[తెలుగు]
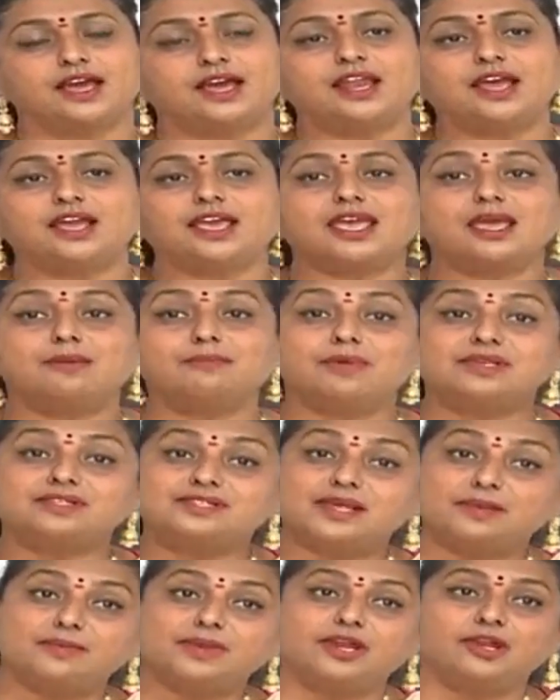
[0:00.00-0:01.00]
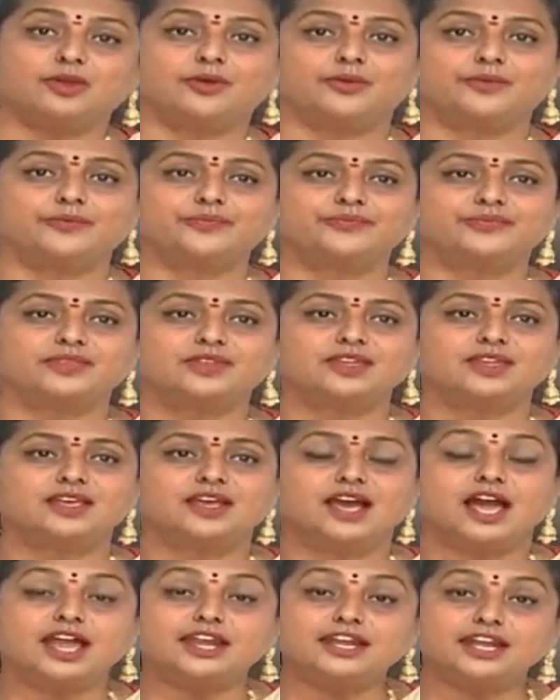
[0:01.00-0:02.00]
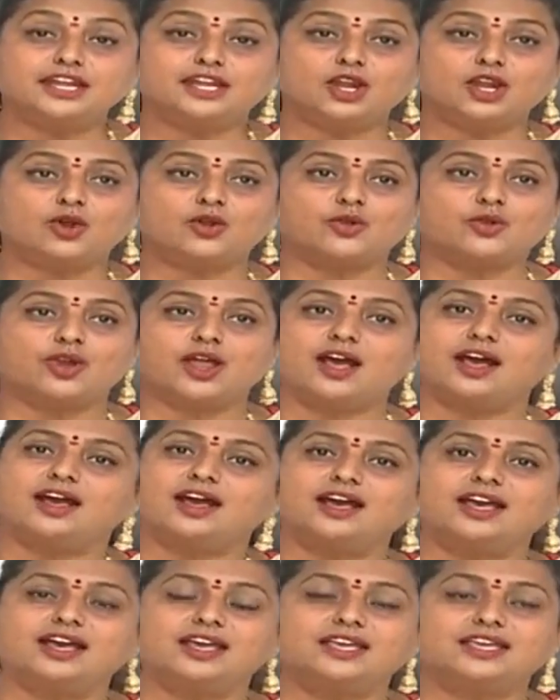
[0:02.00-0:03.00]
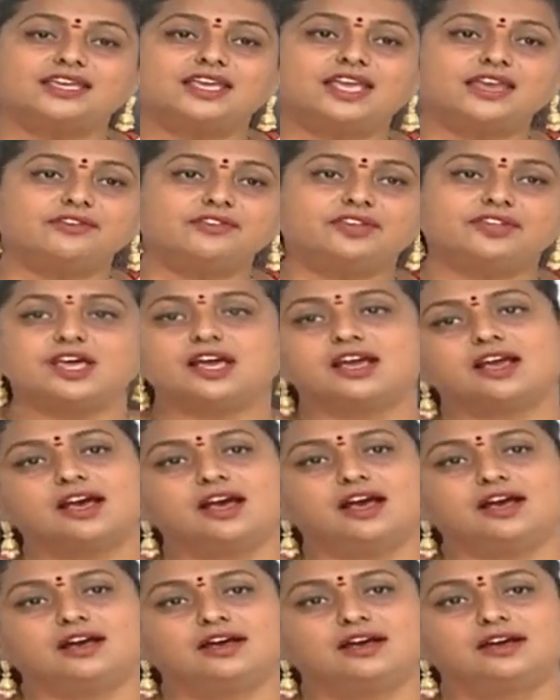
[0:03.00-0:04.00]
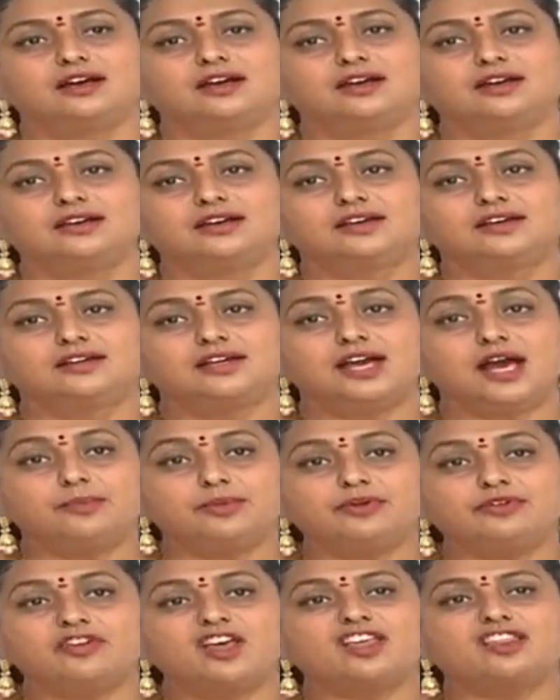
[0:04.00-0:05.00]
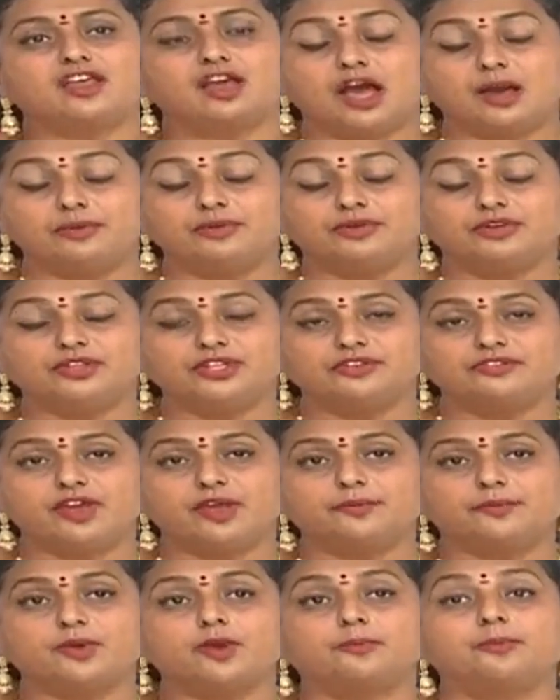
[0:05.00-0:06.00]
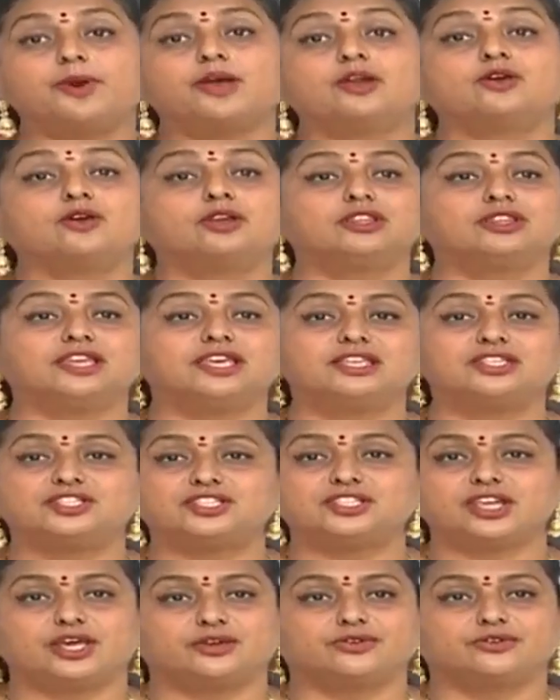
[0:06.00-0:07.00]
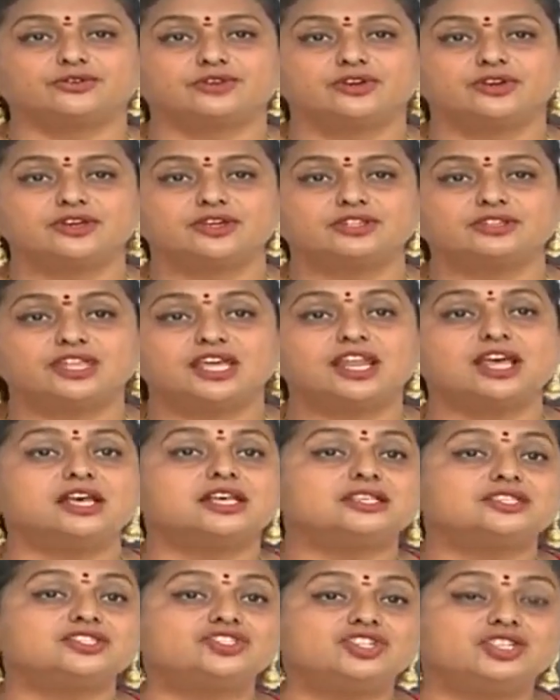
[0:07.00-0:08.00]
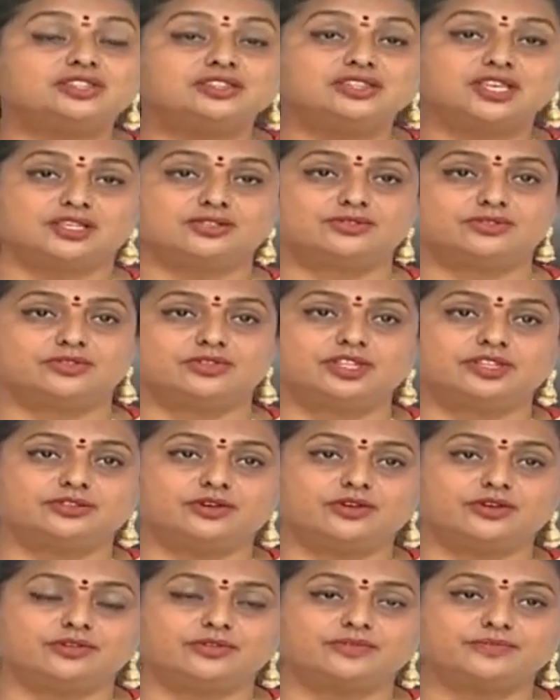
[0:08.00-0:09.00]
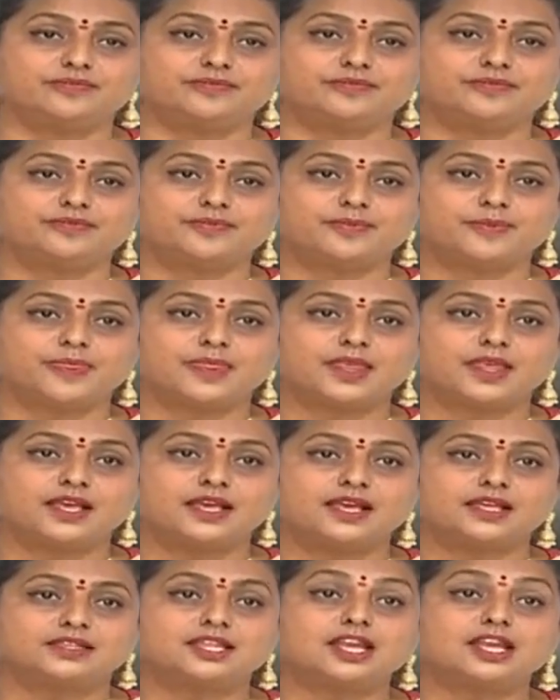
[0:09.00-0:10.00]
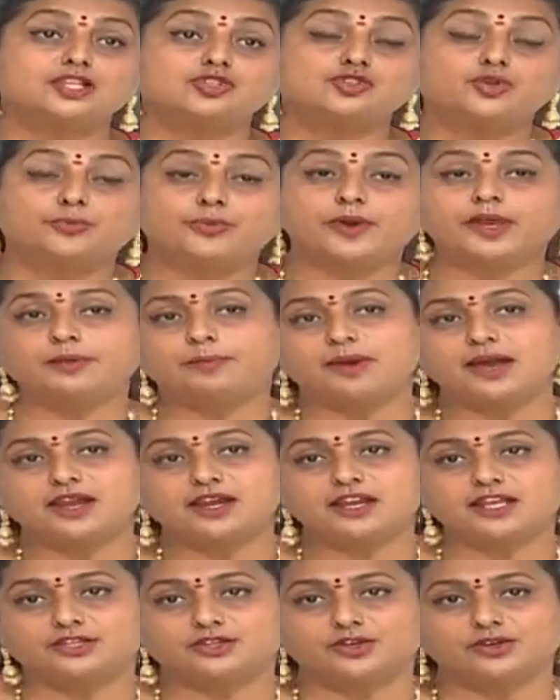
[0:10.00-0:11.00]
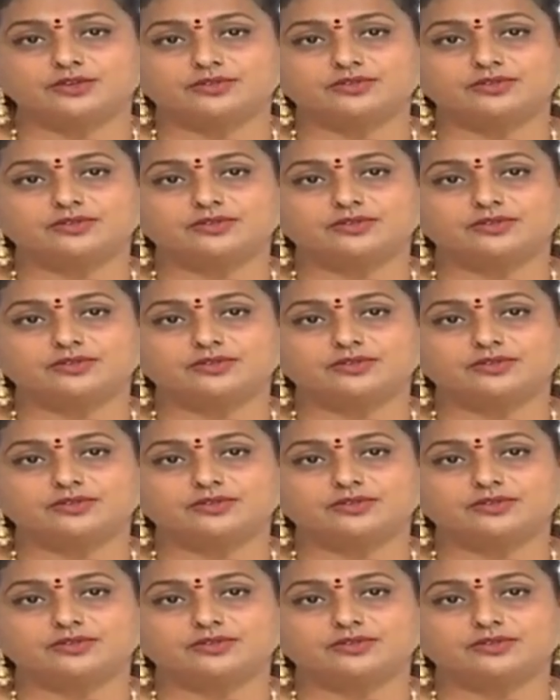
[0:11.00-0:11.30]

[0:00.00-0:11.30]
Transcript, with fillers: అలాగే ఎంఎస్ఎంఈలో e అన్నిట్లో కూడా ఏ విధంగా అభివృద్ధి వైపుకు పరుగులు తీయించారు తన చిత్తశుద్ధితో తన సుపరిపాలనతో